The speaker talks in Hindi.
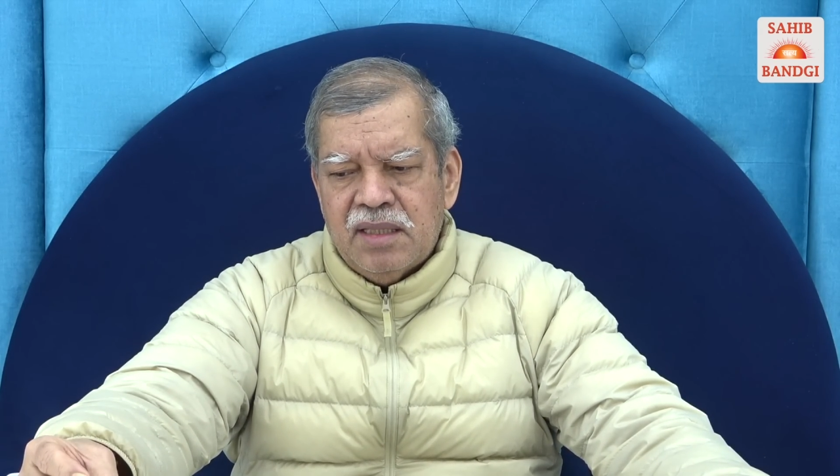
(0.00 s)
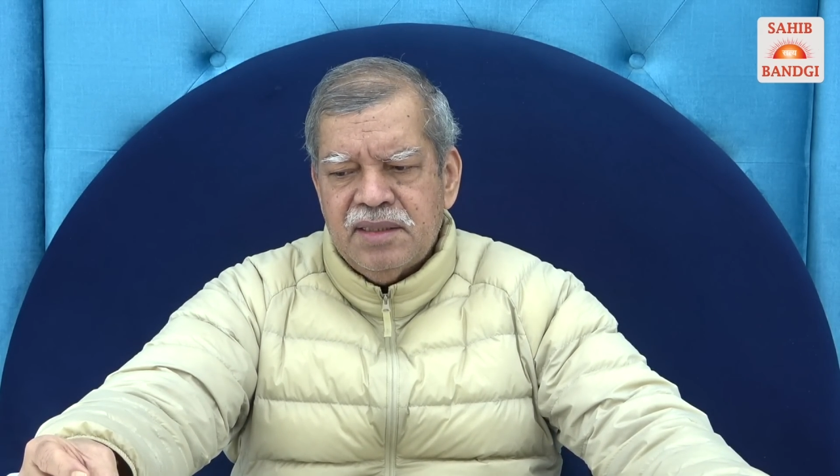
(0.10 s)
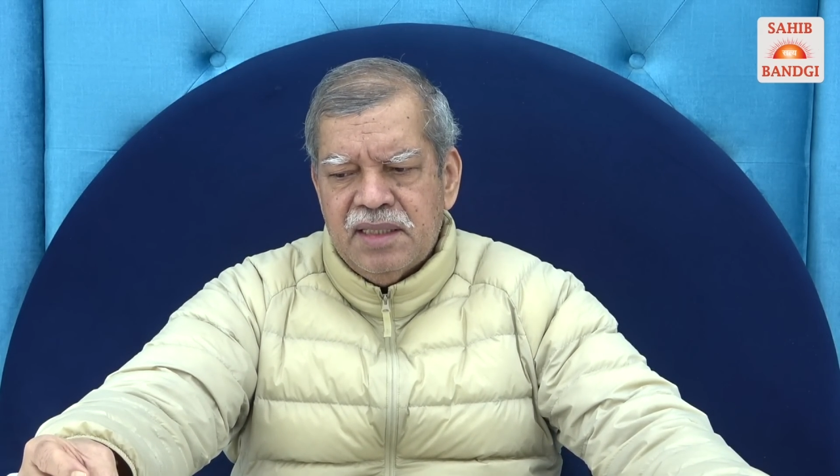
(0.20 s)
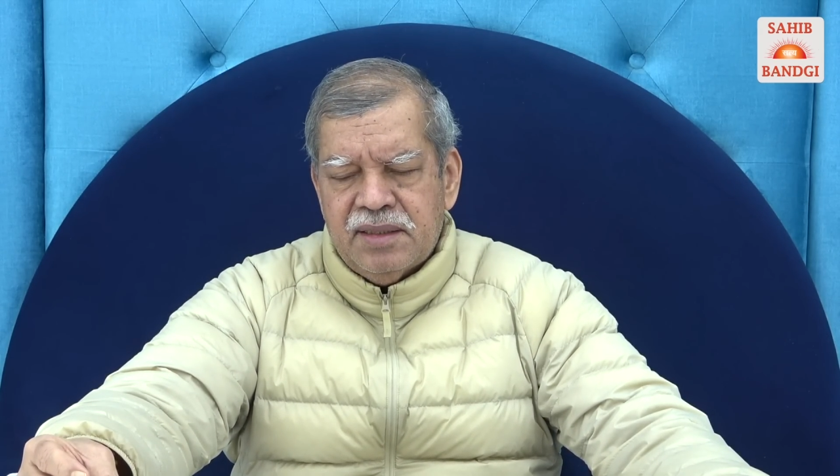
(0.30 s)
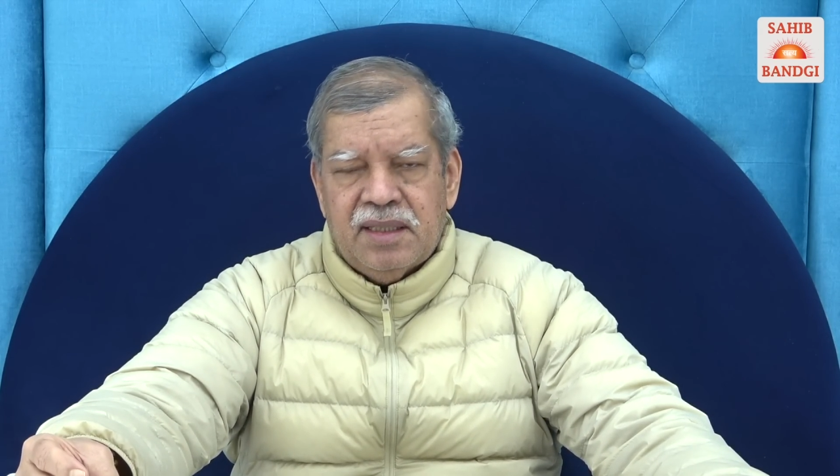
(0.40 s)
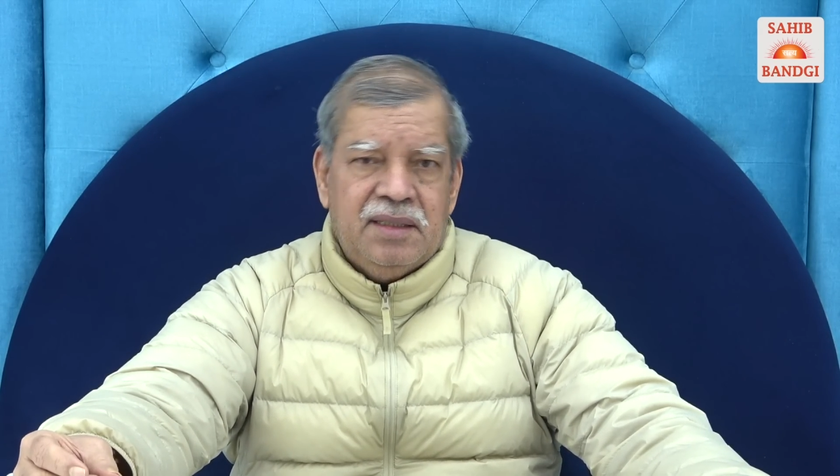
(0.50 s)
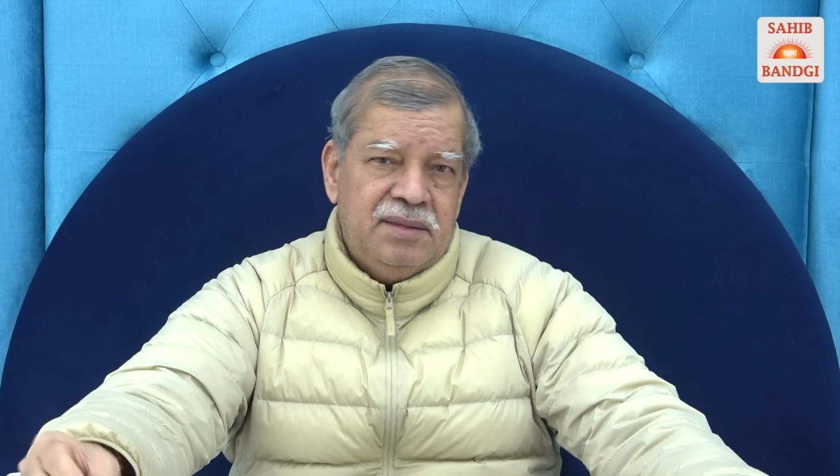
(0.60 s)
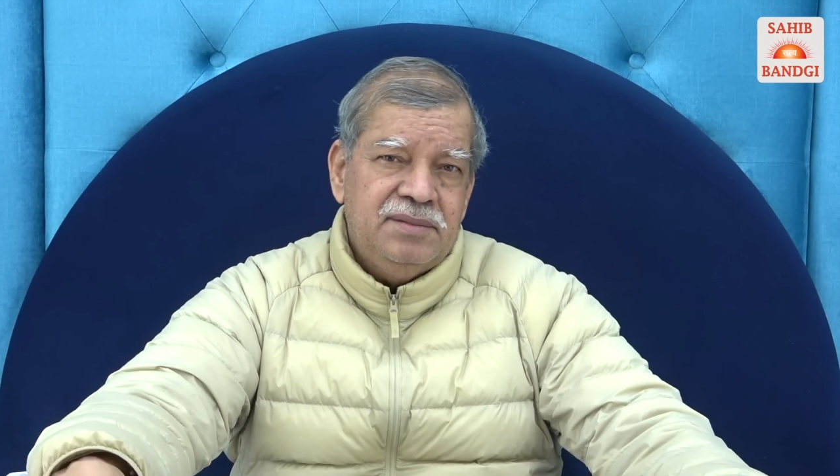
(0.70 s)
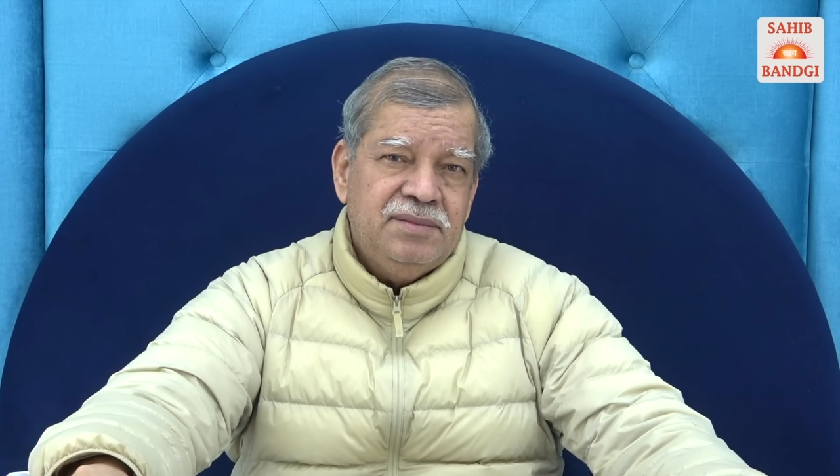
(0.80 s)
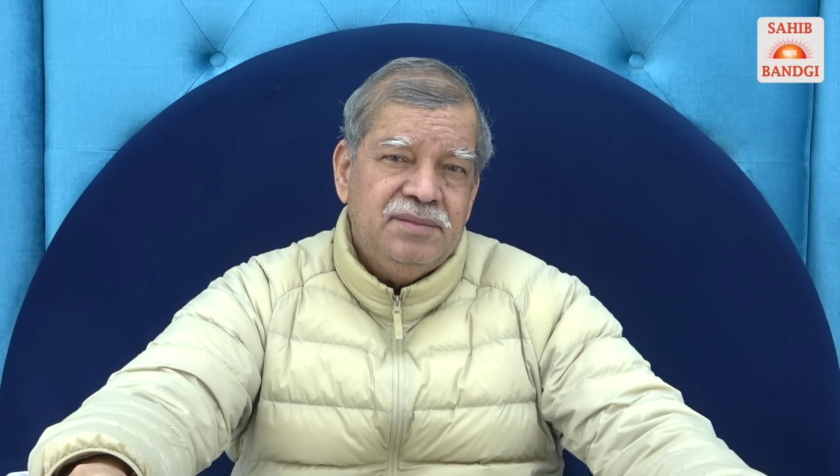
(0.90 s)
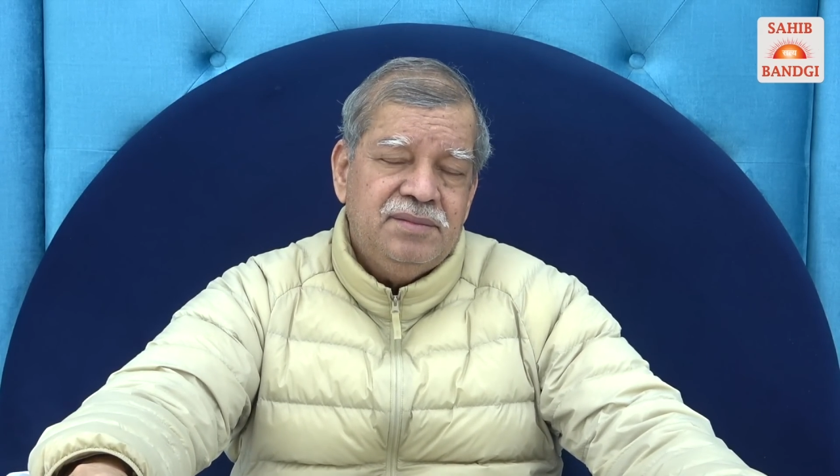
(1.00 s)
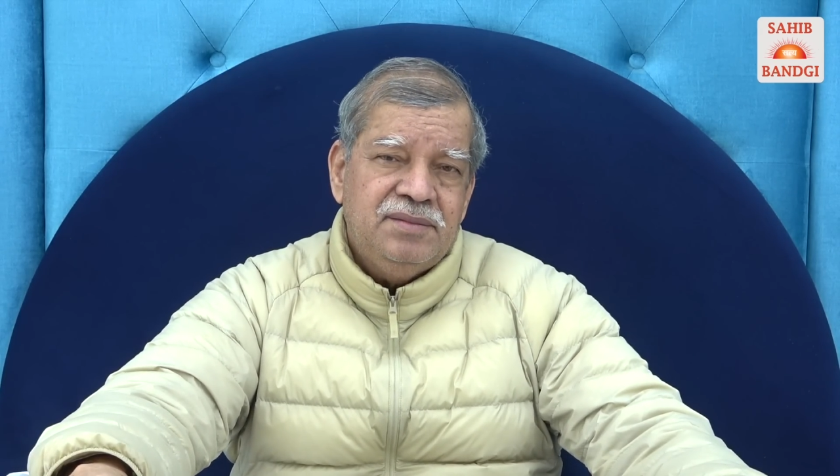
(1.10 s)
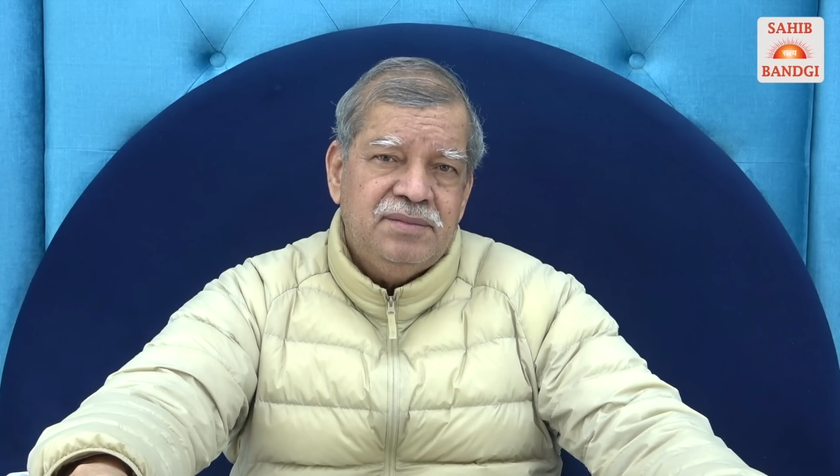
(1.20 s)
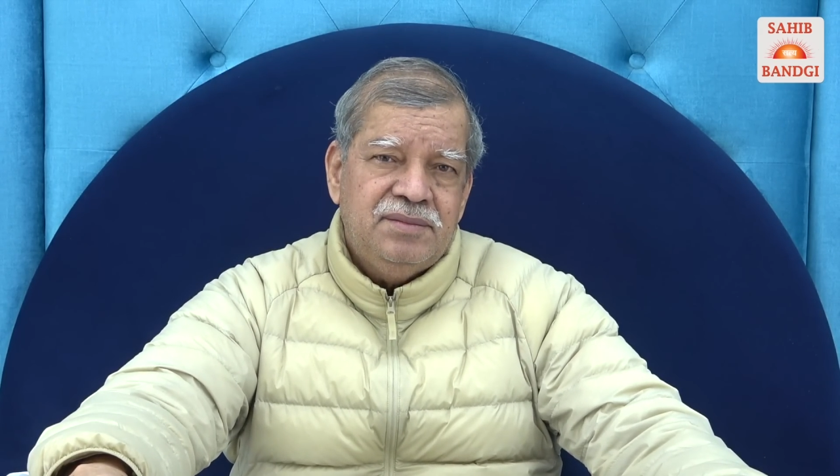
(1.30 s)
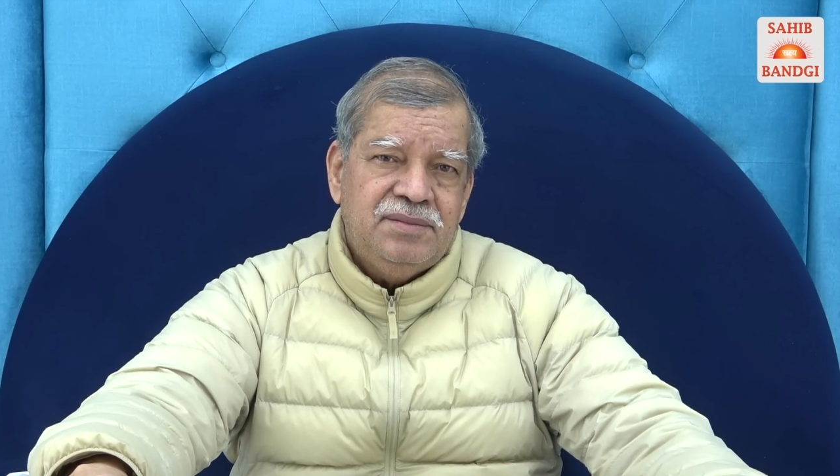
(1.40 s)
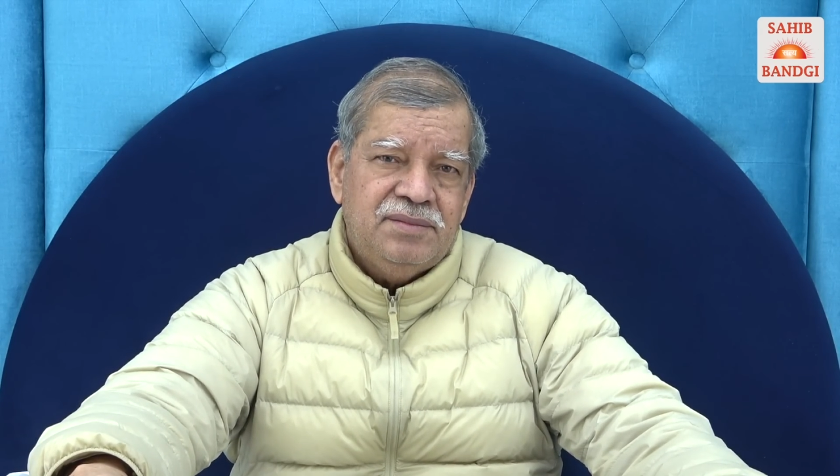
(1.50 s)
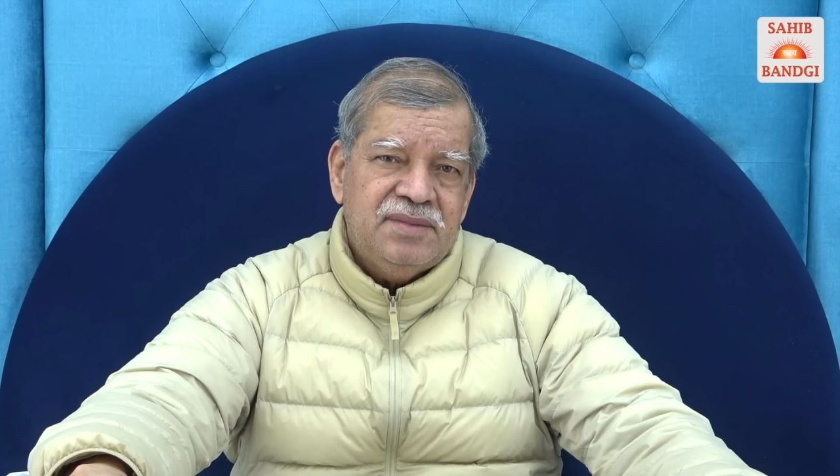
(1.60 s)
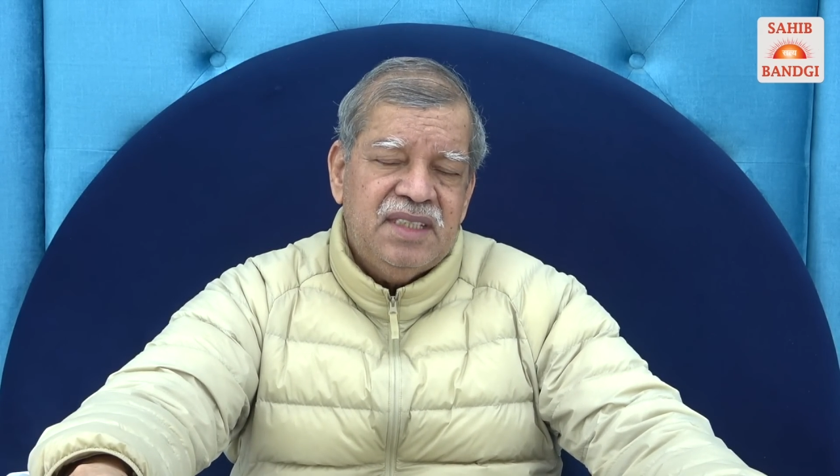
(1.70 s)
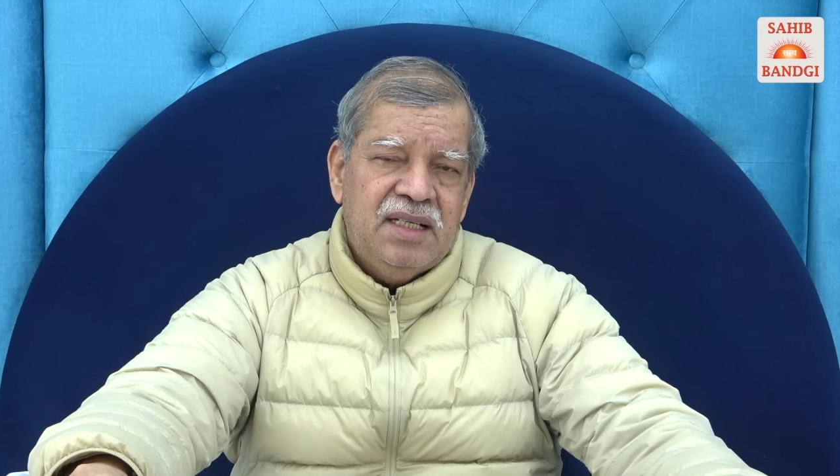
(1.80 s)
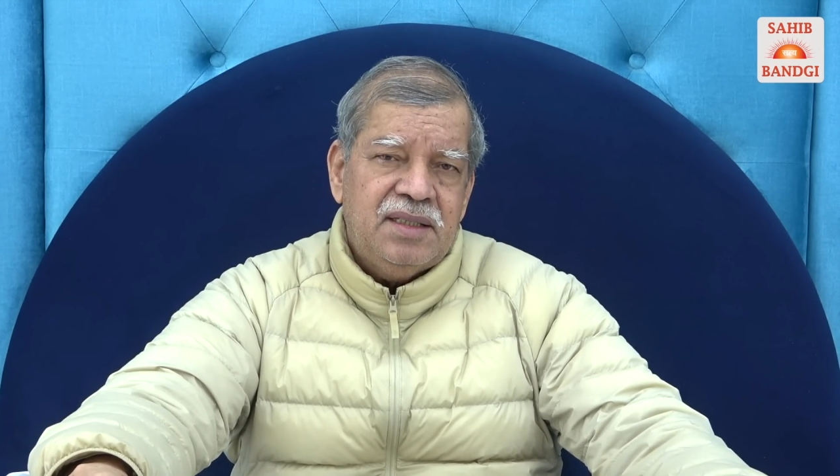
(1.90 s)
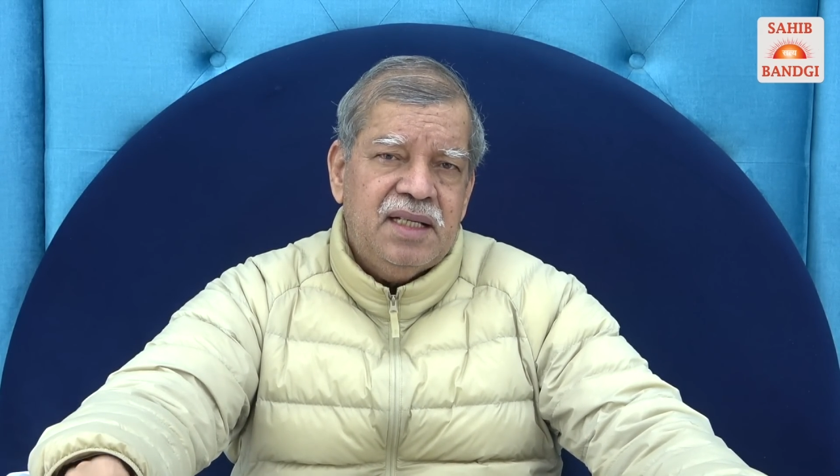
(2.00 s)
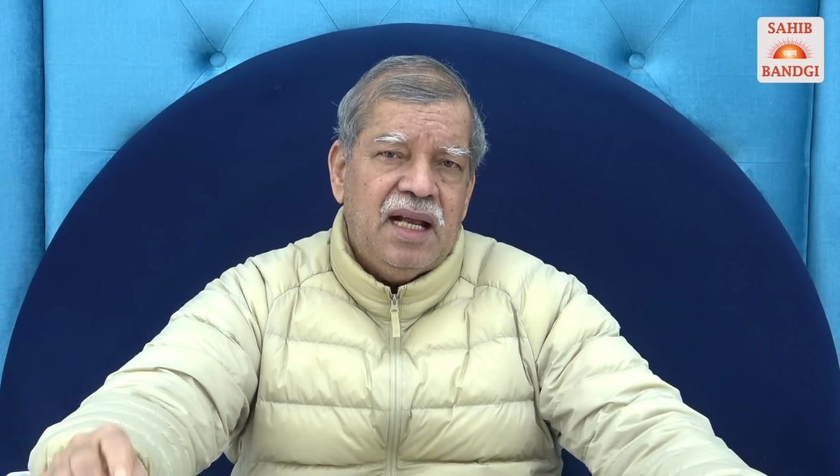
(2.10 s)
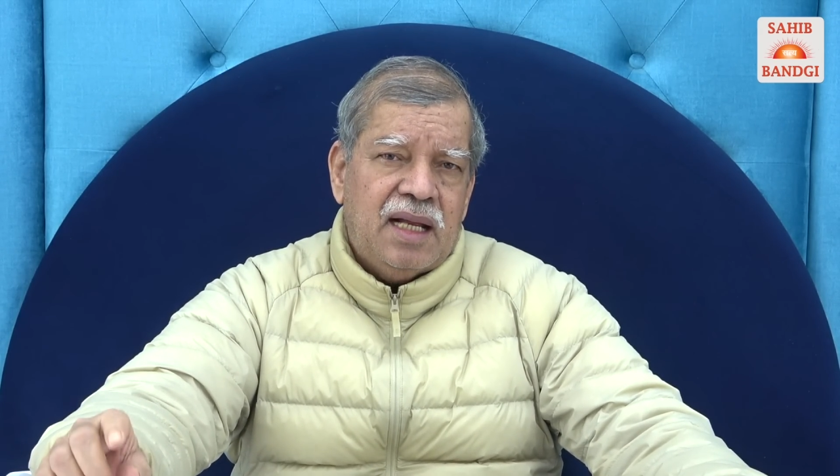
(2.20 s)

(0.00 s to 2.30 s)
निग्रह करके